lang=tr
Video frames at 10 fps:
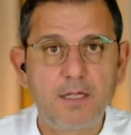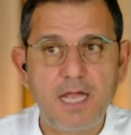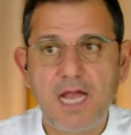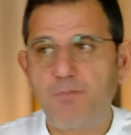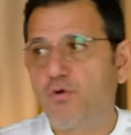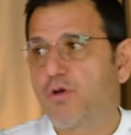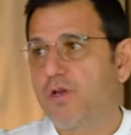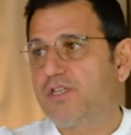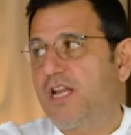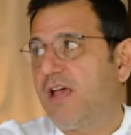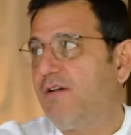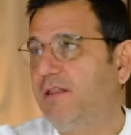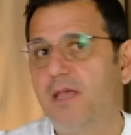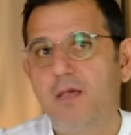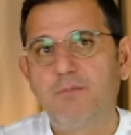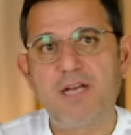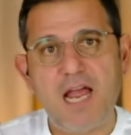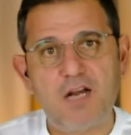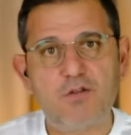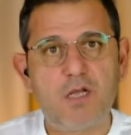Yani bugün için evet bir
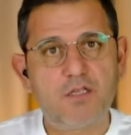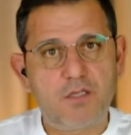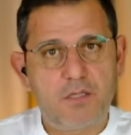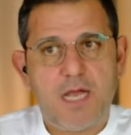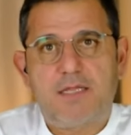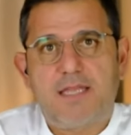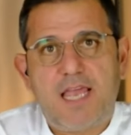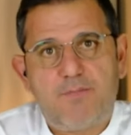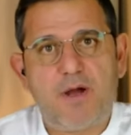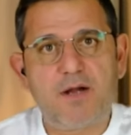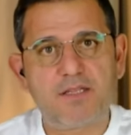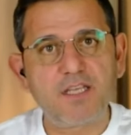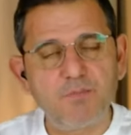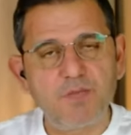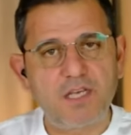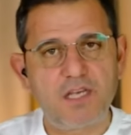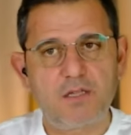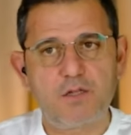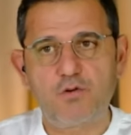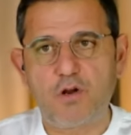Erdoğan yani tek parti 22
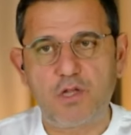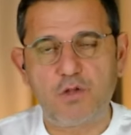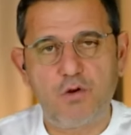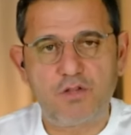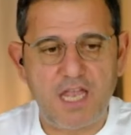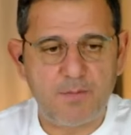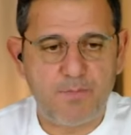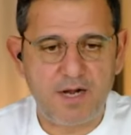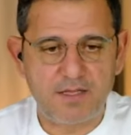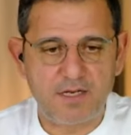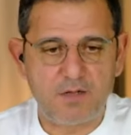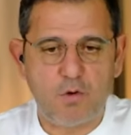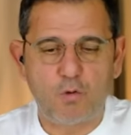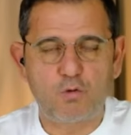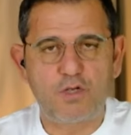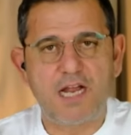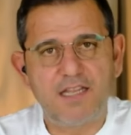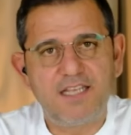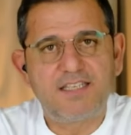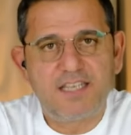yıldır yönetiyor. Tek partinin olduğu
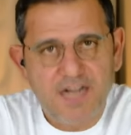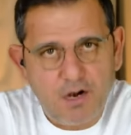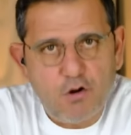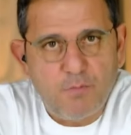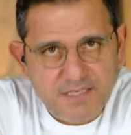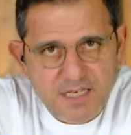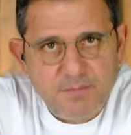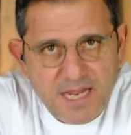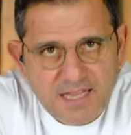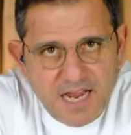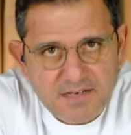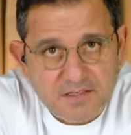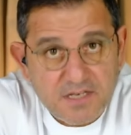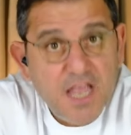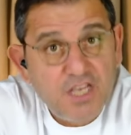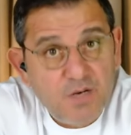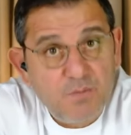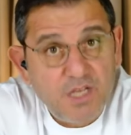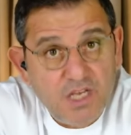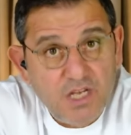yerde istikrar olmasını beklersiniz.
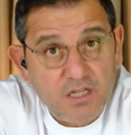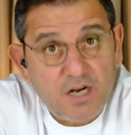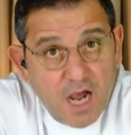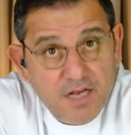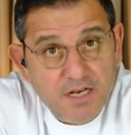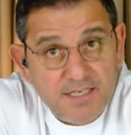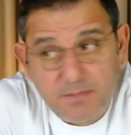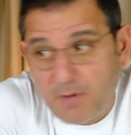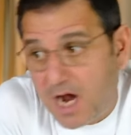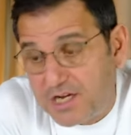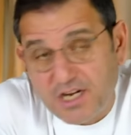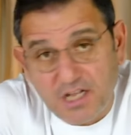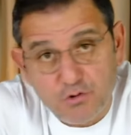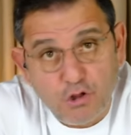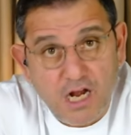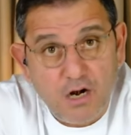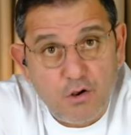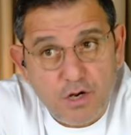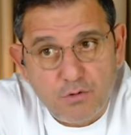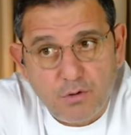22 yıldır aynı isim aynı kadrolarla
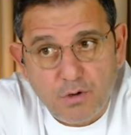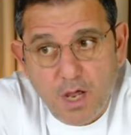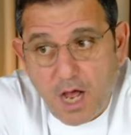yönetiyor.